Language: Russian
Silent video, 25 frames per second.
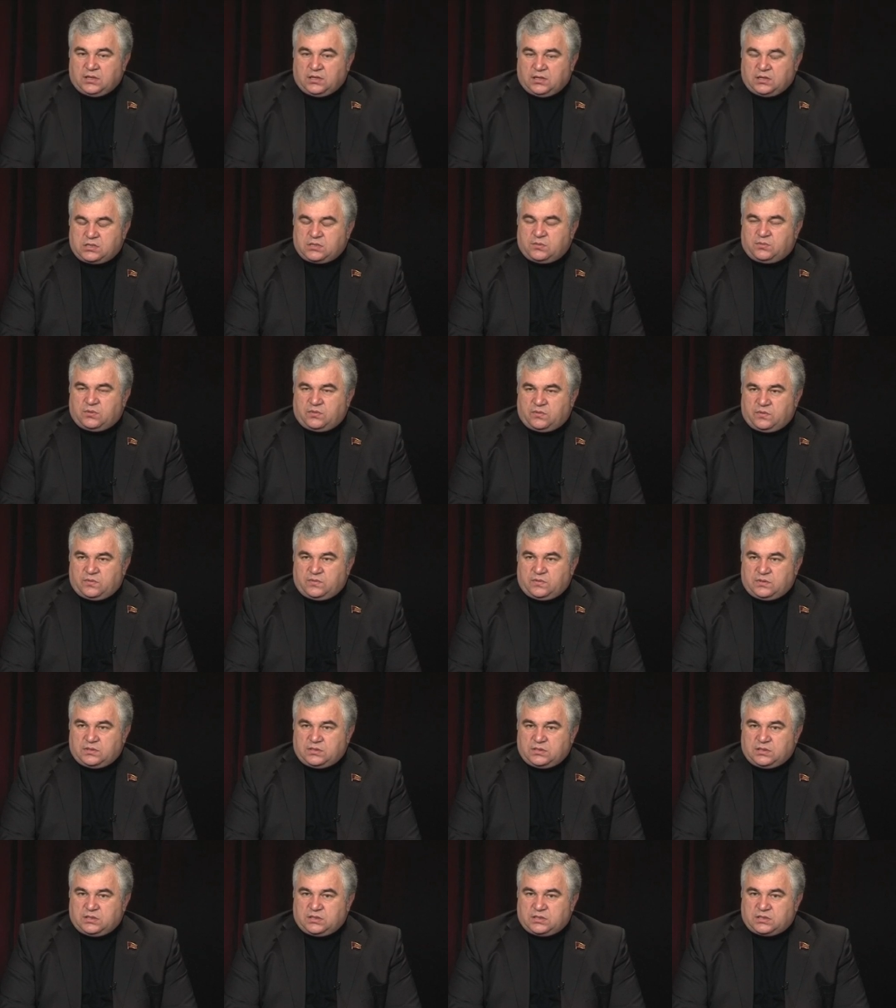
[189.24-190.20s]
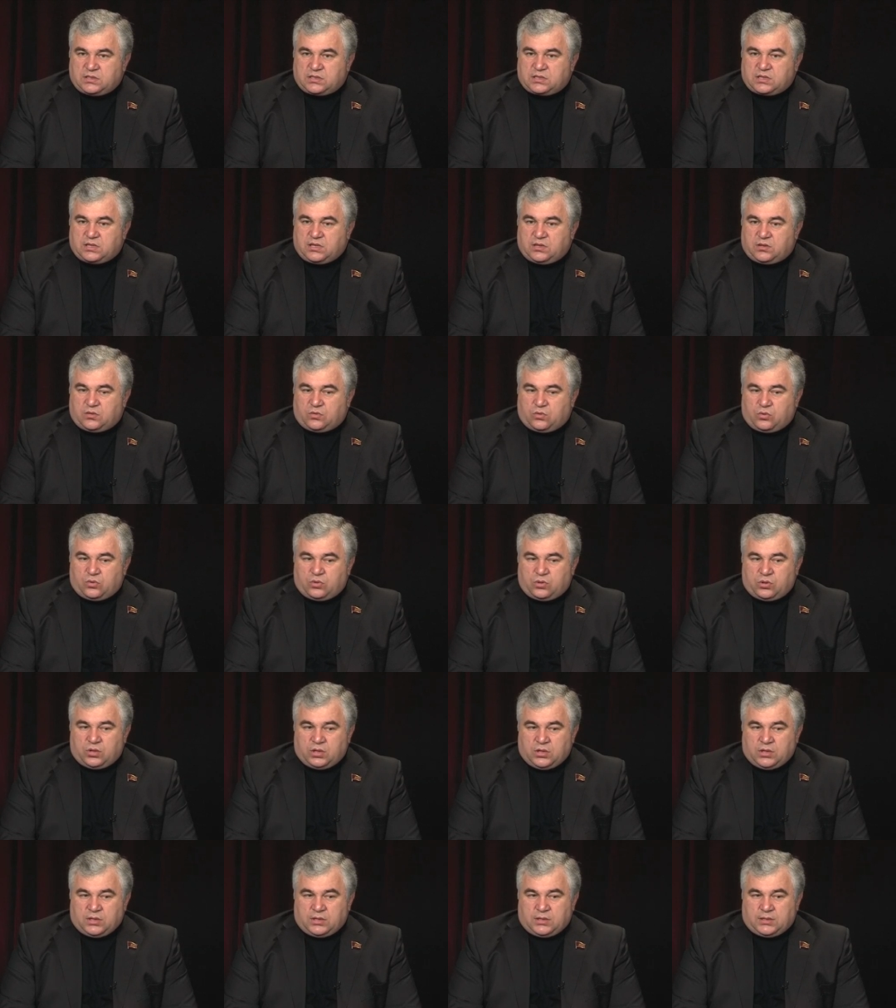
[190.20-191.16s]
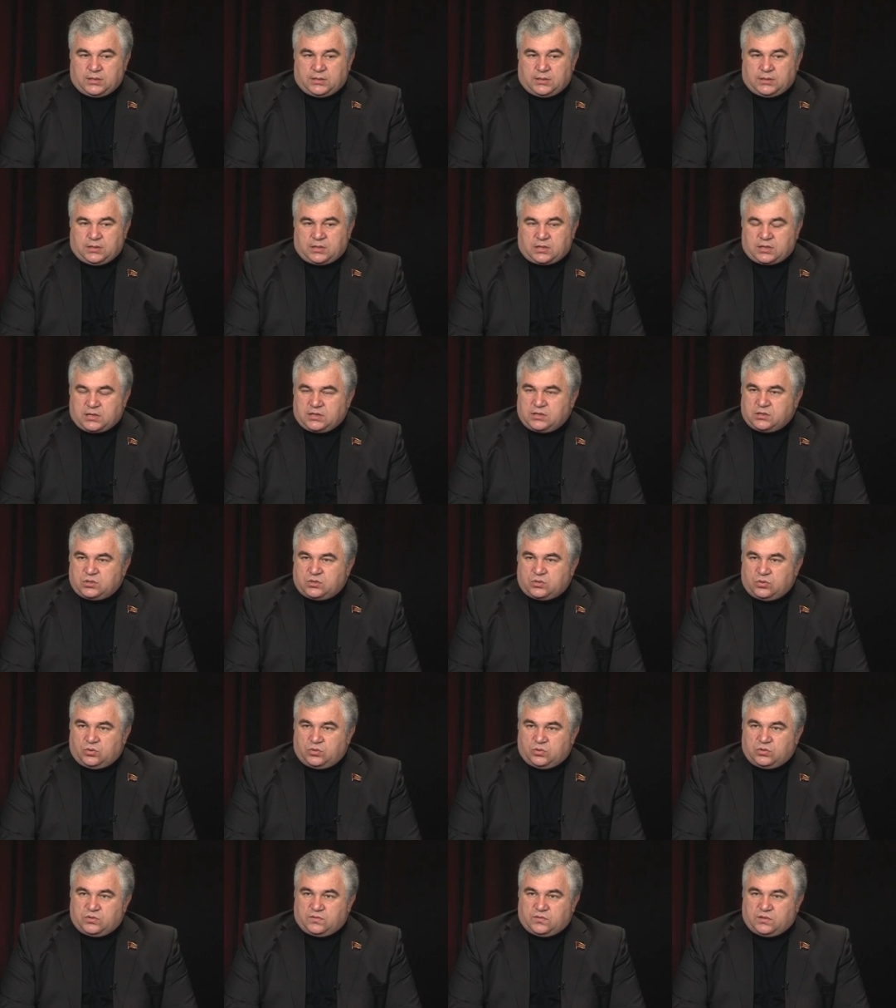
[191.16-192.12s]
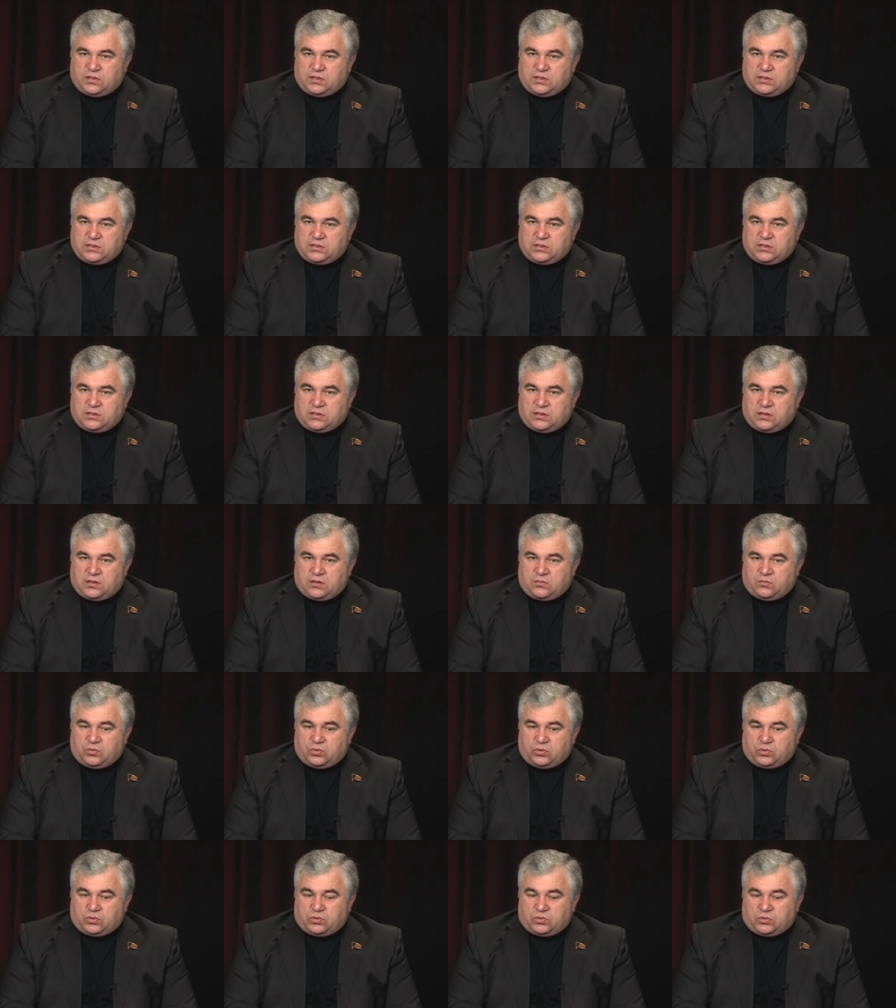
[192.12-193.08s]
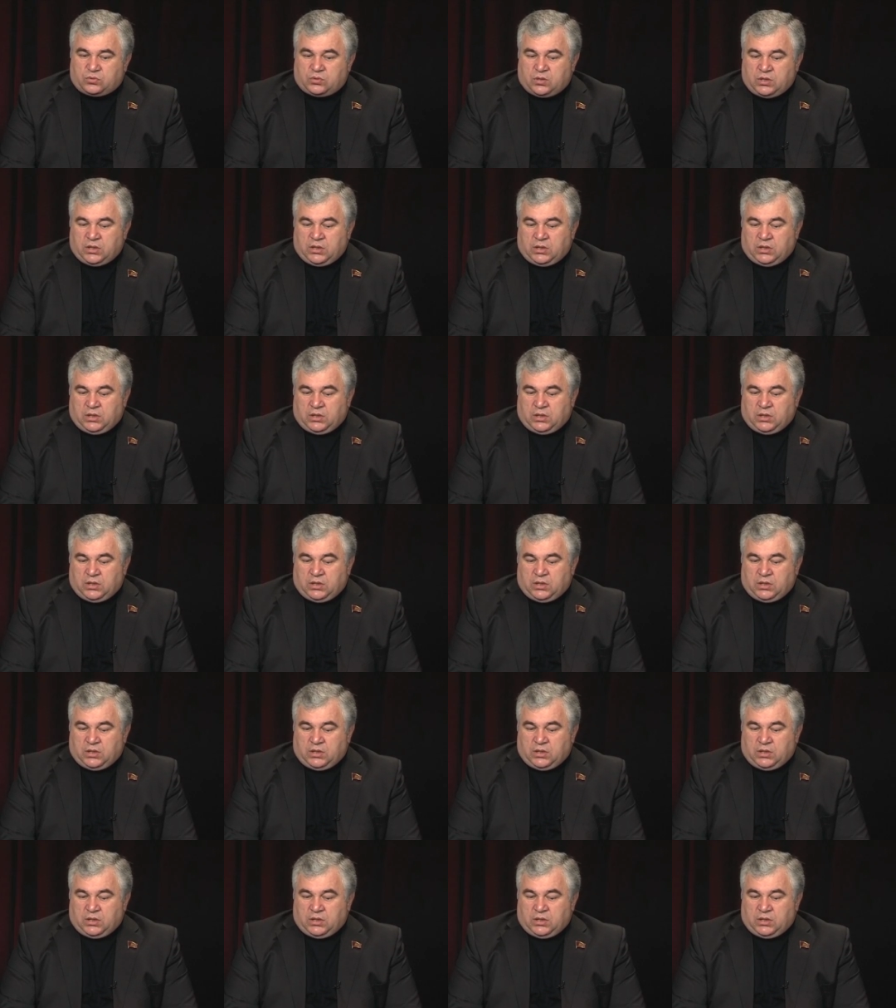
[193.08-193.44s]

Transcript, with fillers: если бы вы видели, с какой э, радостью люди выходили на работу,